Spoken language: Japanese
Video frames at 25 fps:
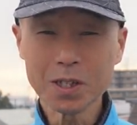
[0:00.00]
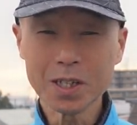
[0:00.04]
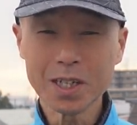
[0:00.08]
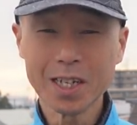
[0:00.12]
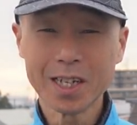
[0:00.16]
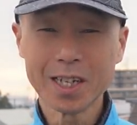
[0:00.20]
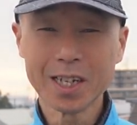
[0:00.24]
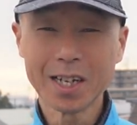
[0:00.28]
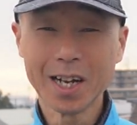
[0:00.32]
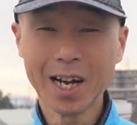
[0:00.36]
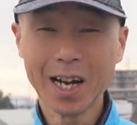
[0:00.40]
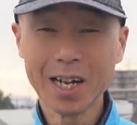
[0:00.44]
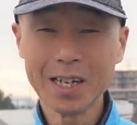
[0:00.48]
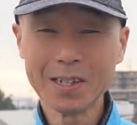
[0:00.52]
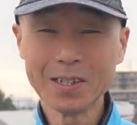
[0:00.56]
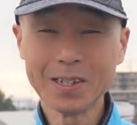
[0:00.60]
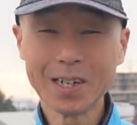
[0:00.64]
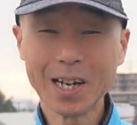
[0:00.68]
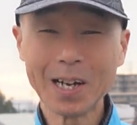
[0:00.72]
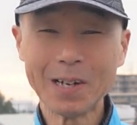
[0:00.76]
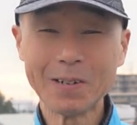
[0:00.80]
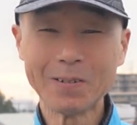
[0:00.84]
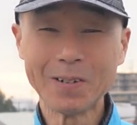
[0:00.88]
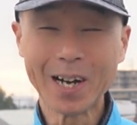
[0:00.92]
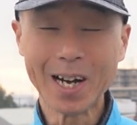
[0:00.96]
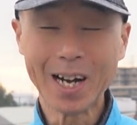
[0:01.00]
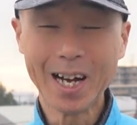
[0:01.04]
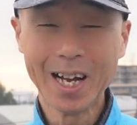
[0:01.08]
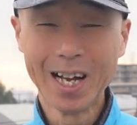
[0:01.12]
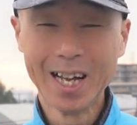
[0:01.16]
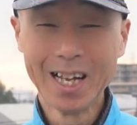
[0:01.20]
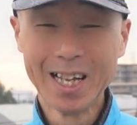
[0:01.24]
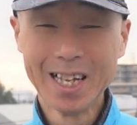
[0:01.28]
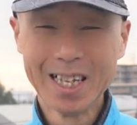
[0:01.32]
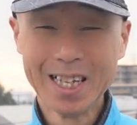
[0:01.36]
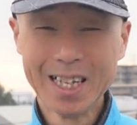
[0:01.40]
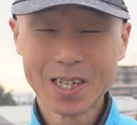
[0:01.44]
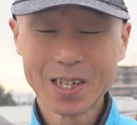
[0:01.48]
に1回ぐらいは
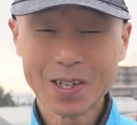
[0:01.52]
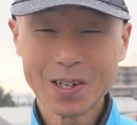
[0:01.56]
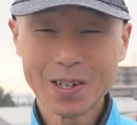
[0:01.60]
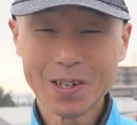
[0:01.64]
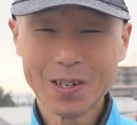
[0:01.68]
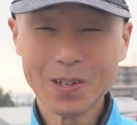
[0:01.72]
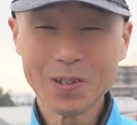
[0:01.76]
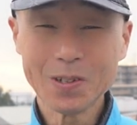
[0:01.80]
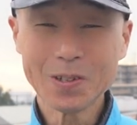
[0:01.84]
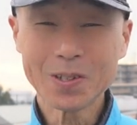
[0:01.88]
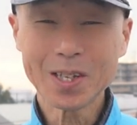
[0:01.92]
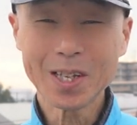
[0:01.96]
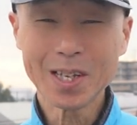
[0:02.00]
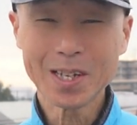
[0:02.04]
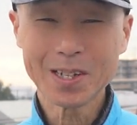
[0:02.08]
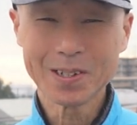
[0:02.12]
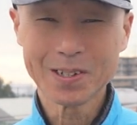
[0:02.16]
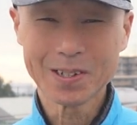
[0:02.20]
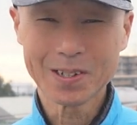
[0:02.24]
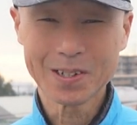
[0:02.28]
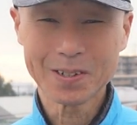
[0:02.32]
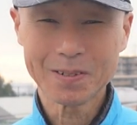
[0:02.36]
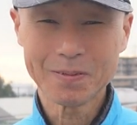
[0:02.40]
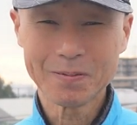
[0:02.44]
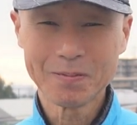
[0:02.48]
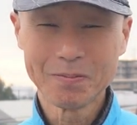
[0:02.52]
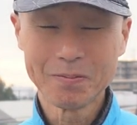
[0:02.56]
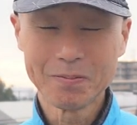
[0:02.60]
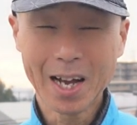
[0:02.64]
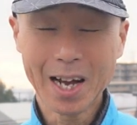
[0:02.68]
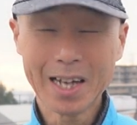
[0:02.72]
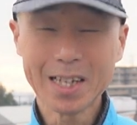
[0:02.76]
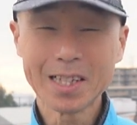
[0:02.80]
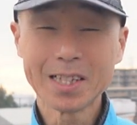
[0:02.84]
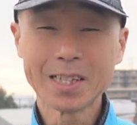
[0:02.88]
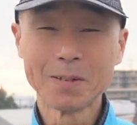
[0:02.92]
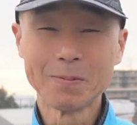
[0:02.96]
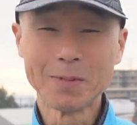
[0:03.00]
流星群
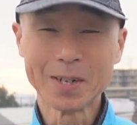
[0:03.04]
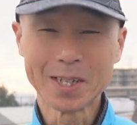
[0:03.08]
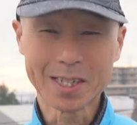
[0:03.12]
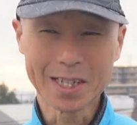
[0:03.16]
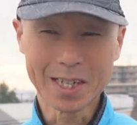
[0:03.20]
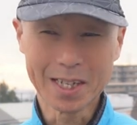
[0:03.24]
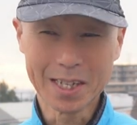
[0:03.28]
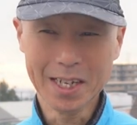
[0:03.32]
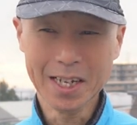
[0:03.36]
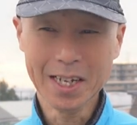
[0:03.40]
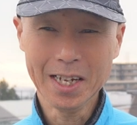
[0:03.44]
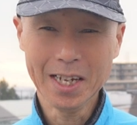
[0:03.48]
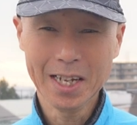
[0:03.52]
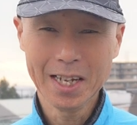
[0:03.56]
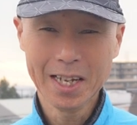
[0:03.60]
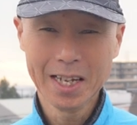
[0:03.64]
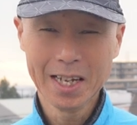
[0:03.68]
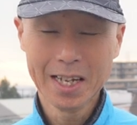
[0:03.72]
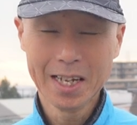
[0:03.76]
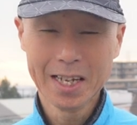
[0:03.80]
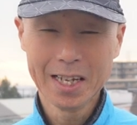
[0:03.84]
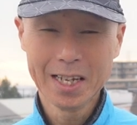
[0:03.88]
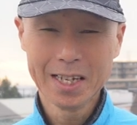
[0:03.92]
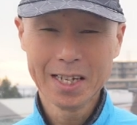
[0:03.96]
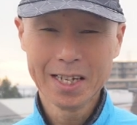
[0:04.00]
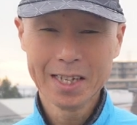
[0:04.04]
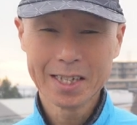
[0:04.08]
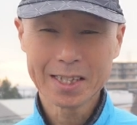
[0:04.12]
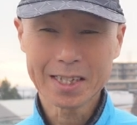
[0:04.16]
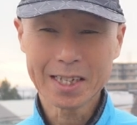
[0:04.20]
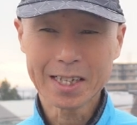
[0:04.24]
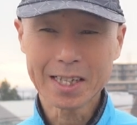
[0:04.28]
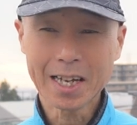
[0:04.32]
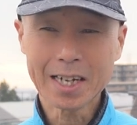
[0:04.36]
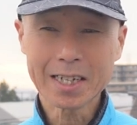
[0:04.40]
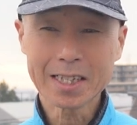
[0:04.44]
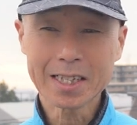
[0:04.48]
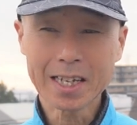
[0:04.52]
入ってましたね
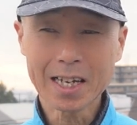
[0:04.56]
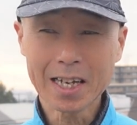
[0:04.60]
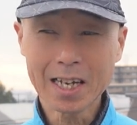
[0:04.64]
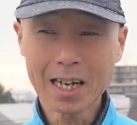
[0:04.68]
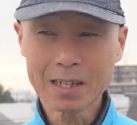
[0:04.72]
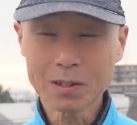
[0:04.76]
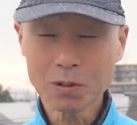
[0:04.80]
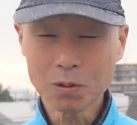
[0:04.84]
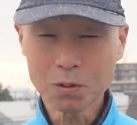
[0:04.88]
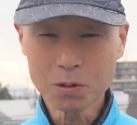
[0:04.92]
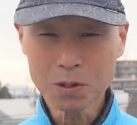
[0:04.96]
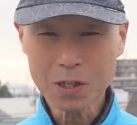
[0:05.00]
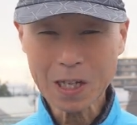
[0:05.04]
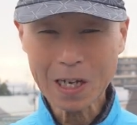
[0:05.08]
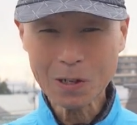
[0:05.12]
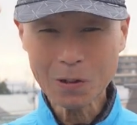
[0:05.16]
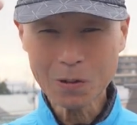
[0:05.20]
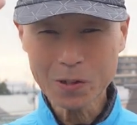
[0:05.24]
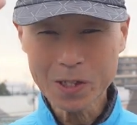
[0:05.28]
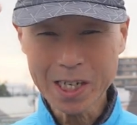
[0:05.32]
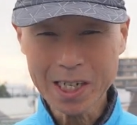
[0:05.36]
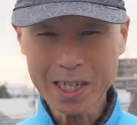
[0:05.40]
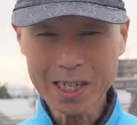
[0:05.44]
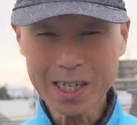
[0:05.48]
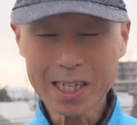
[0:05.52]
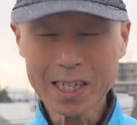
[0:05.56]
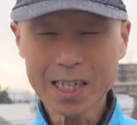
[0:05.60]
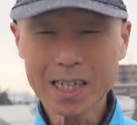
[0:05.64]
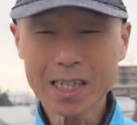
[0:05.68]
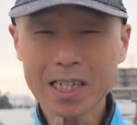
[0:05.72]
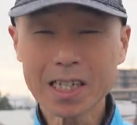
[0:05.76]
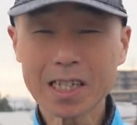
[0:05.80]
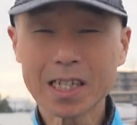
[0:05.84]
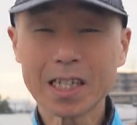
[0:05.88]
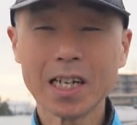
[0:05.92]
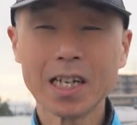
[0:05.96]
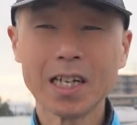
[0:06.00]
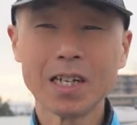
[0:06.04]
で大体あの双子座から
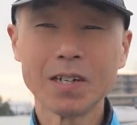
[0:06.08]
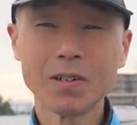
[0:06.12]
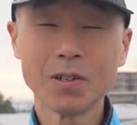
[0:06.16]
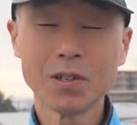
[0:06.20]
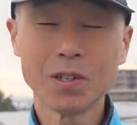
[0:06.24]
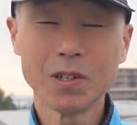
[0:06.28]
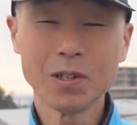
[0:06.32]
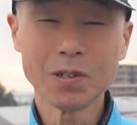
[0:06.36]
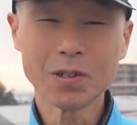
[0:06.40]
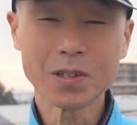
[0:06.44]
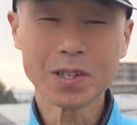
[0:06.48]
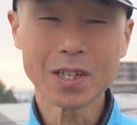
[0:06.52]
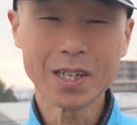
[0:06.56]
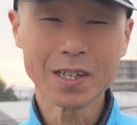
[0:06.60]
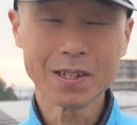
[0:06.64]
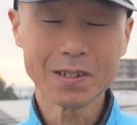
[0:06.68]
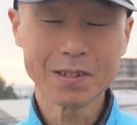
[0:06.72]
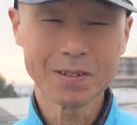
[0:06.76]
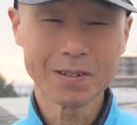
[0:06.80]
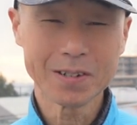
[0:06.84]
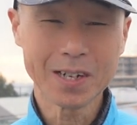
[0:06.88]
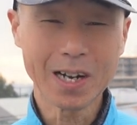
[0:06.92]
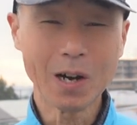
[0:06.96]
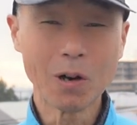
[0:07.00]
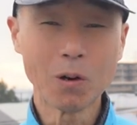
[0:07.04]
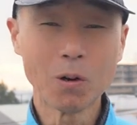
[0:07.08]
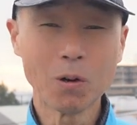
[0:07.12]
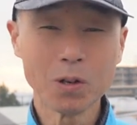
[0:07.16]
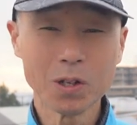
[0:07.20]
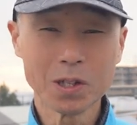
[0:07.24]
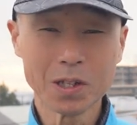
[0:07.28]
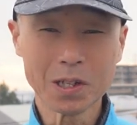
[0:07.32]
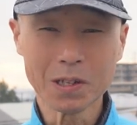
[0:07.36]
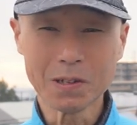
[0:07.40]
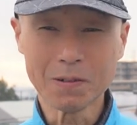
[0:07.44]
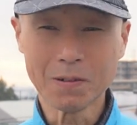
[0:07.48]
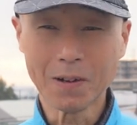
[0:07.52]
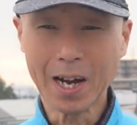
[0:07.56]
来ている流星群が多いっ
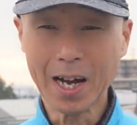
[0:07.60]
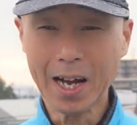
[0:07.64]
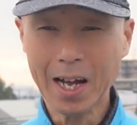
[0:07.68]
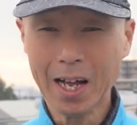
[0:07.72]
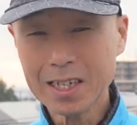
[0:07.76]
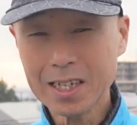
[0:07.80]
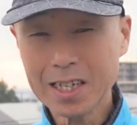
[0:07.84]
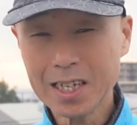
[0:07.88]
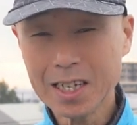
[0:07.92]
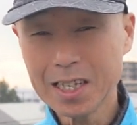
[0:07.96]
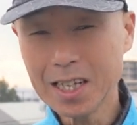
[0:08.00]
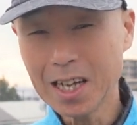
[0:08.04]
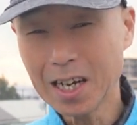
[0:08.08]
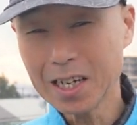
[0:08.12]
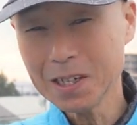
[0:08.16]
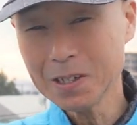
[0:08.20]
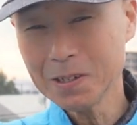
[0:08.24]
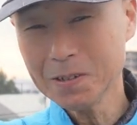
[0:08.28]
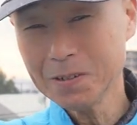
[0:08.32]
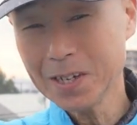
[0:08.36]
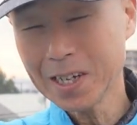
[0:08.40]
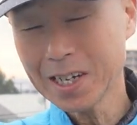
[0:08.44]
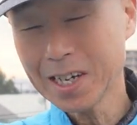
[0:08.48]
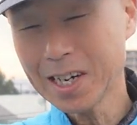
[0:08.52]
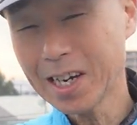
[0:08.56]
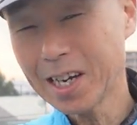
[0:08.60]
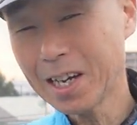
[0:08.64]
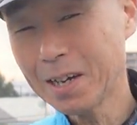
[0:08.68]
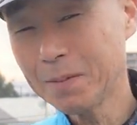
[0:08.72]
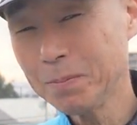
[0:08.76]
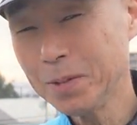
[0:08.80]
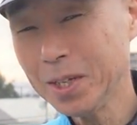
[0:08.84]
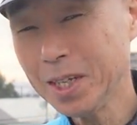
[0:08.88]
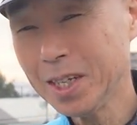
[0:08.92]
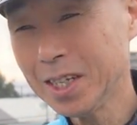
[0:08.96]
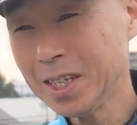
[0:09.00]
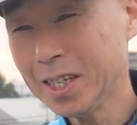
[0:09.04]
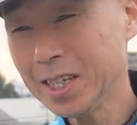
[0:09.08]
ていうのが左上から
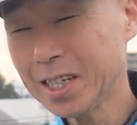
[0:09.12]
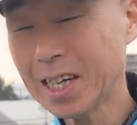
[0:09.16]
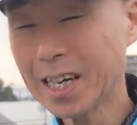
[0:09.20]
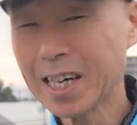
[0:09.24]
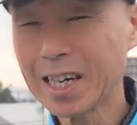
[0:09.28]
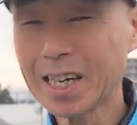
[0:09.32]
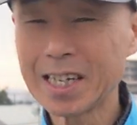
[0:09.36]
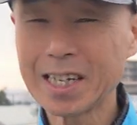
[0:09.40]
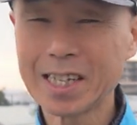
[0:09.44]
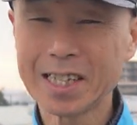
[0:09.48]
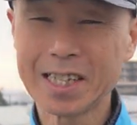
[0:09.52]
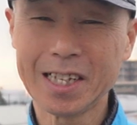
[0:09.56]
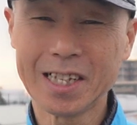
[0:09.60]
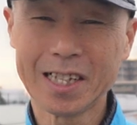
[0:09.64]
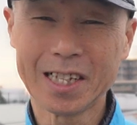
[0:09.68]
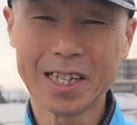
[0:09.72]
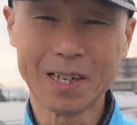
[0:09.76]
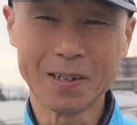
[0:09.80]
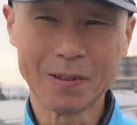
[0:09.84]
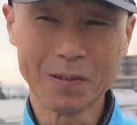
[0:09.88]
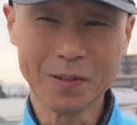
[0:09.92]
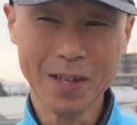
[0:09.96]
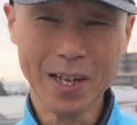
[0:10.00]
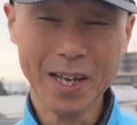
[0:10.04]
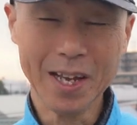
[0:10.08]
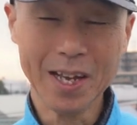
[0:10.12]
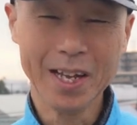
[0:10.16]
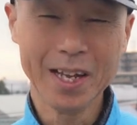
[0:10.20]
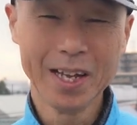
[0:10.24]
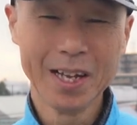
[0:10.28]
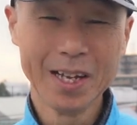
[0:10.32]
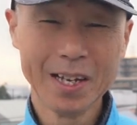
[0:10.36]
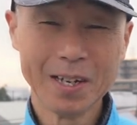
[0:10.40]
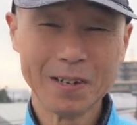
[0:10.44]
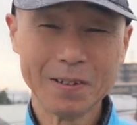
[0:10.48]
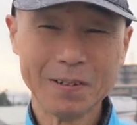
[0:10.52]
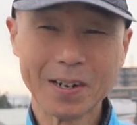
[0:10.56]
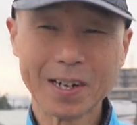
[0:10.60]
右に流れていたので
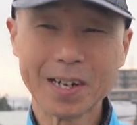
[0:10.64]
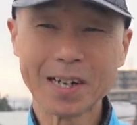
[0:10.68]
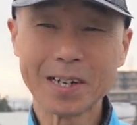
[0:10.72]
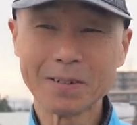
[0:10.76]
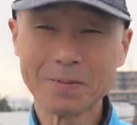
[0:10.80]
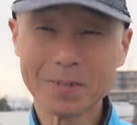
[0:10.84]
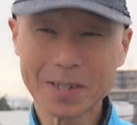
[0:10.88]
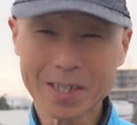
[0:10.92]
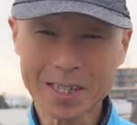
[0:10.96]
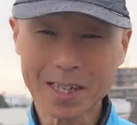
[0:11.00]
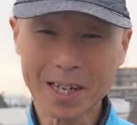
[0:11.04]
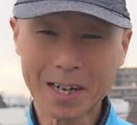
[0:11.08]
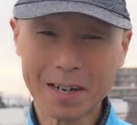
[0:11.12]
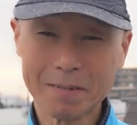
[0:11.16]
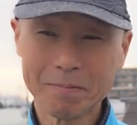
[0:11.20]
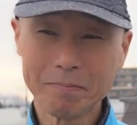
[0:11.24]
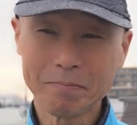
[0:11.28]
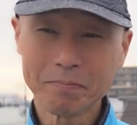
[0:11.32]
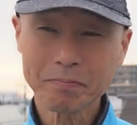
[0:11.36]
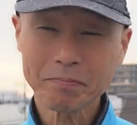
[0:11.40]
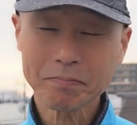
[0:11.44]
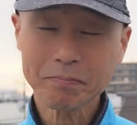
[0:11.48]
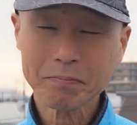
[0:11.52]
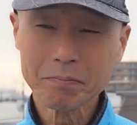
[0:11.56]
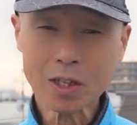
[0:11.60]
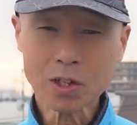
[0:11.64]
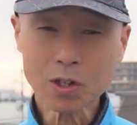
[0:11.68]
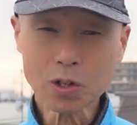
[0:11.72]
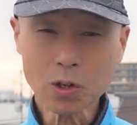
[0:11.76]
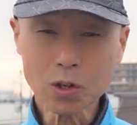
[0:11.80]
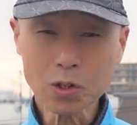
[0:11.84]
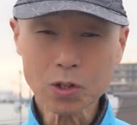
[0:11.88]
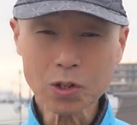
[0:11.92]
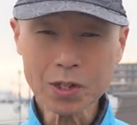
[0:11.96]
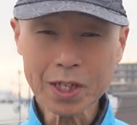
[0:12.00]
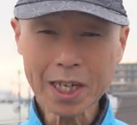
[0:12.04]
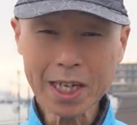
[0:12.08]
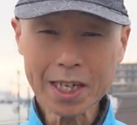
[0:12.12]
分かりましたちょ
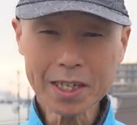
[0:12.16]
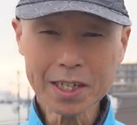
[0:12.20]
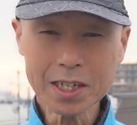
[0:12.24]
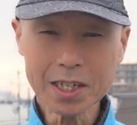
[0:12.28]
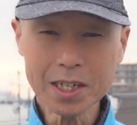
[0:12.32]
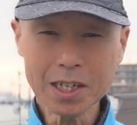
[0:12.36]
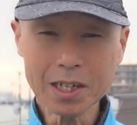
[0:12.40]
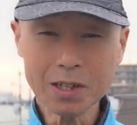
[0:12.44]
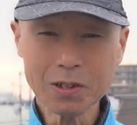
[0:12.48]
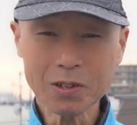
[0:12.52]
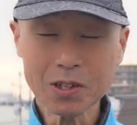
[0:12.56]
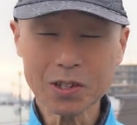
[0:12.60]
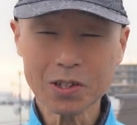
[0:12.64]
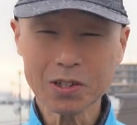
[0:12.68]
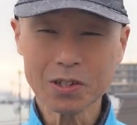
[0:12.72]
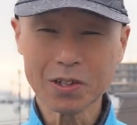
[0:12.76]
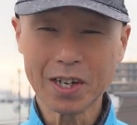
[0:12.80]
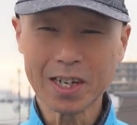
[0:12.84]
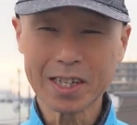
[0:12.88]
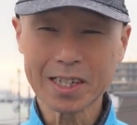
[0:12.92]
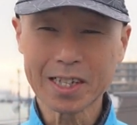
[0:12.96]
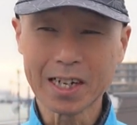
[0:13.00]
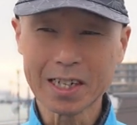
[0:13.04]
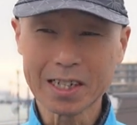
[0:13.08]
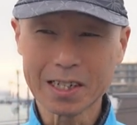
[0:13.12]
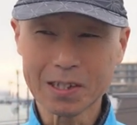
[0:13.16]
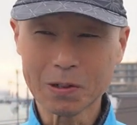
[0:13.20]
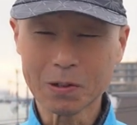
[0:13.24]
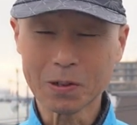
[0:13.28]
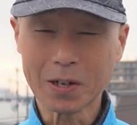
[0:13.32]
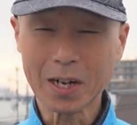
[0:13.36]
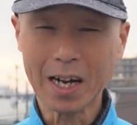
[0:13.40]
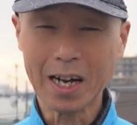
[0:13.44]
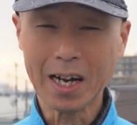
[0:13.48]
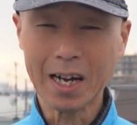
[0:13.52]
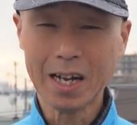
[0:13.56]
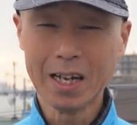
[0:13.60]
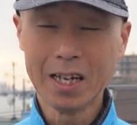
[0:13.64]
うどねシリウスの辺りと
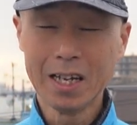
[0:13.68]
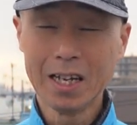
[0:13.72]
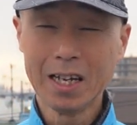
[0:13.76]
か